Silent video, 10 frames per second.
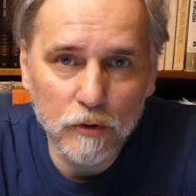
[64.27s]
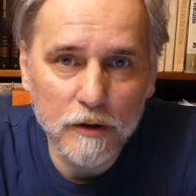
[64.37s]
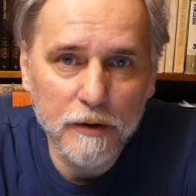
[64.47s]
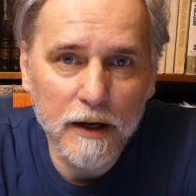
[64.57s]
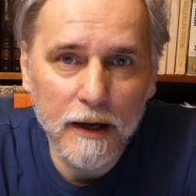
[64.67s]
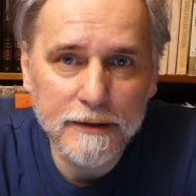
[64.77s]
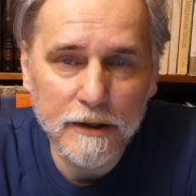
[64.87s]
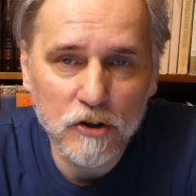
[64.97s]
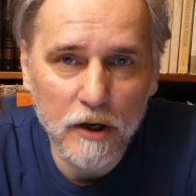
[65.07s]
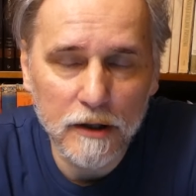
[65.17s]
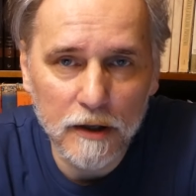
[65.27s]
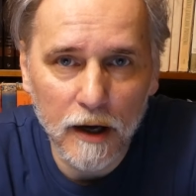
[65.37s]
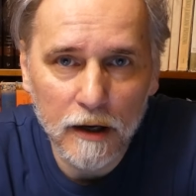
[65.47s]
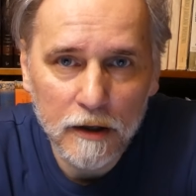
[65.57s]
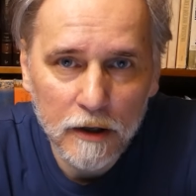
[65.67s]
w których klasa
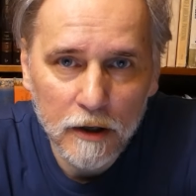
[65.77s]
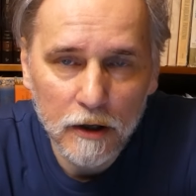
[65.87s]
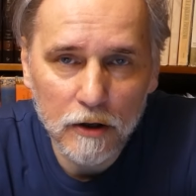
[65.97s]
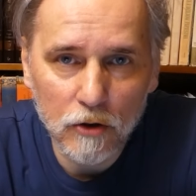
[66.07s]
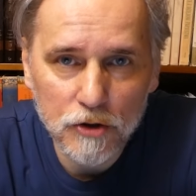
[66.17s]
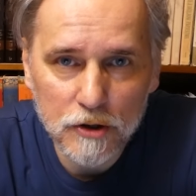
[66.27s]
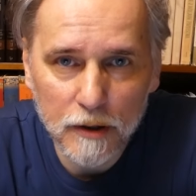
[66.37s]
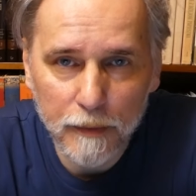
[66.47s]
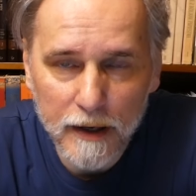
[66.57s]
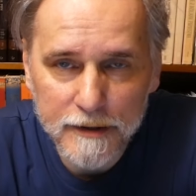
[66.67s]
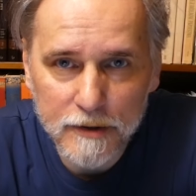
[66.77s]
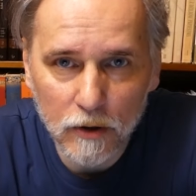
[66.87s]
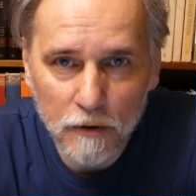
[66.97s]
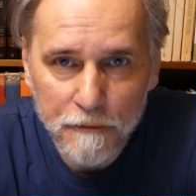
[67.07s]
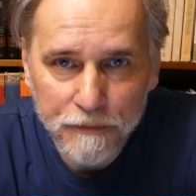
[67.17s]
średnia rośnie
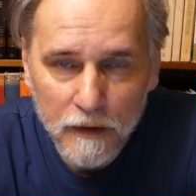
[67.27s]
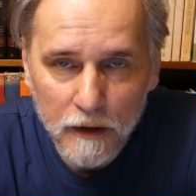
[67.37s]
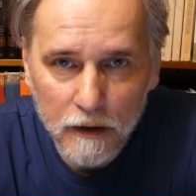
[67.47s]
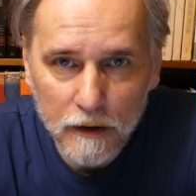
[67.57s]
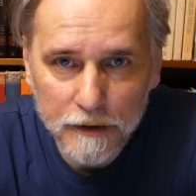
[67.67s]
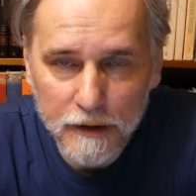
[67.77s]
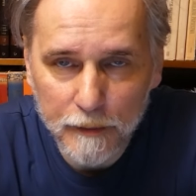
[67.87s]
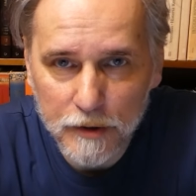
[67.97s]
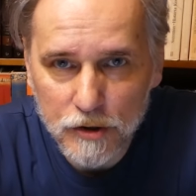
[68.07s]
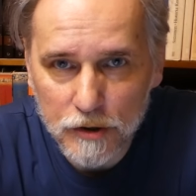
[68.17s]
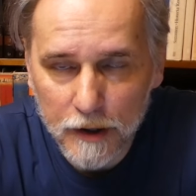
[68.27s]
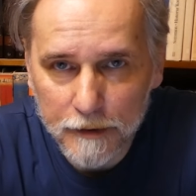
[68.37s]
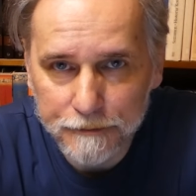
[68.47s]
bardzo dynamicznie.